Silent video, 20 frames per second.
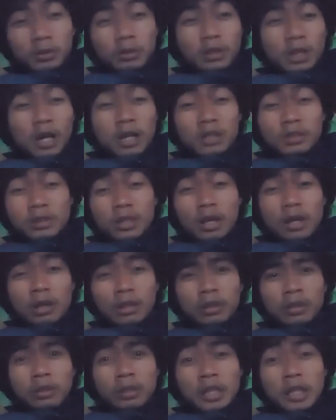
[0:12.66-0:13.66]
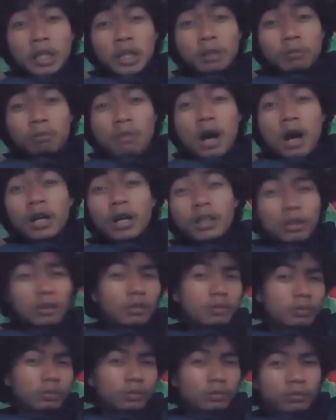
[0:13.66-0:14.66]
terasa dingin banget.
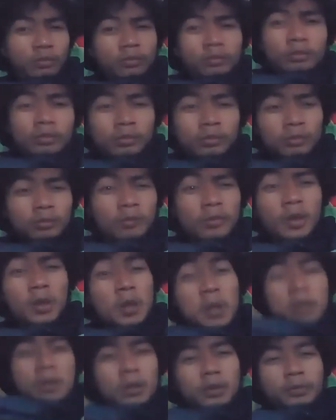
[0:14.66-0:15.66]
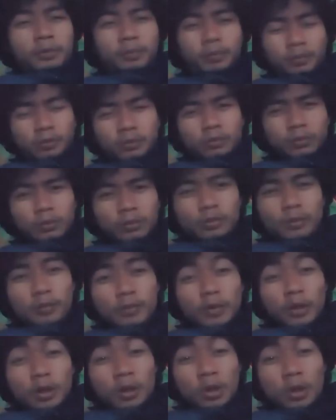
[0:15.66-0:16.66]
Huh.
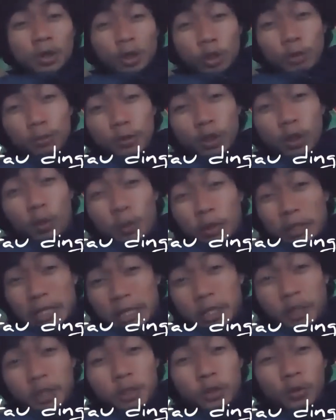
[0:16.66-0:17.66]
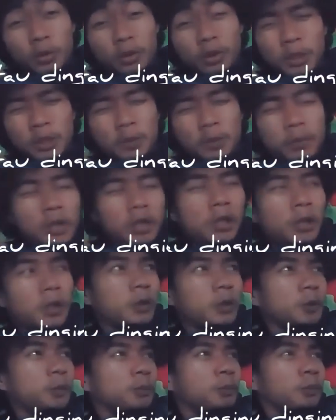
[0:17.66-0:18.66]
Lu mau tahu dinginnya itu kayak gimana?
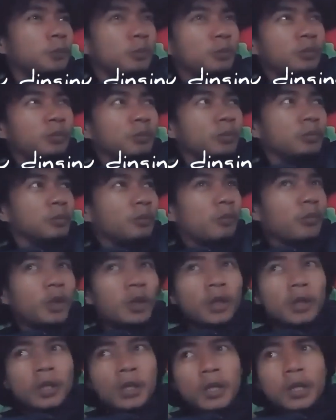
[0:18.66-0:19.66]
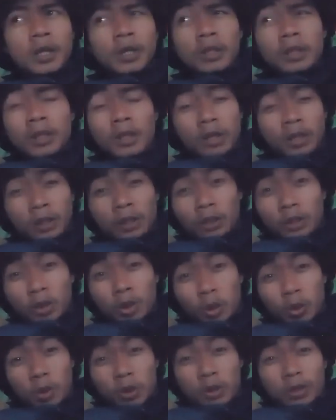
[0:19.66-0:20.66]
Dinginnya
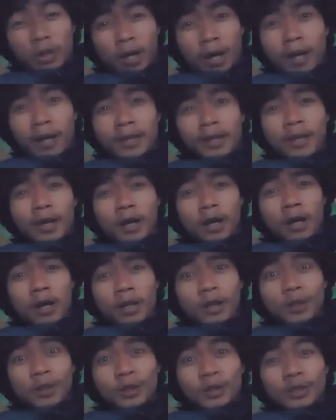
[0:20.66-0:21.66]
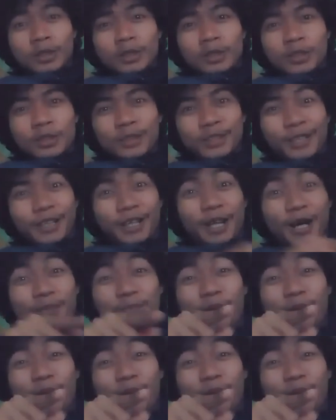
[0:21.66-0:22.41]
itu kayak sikap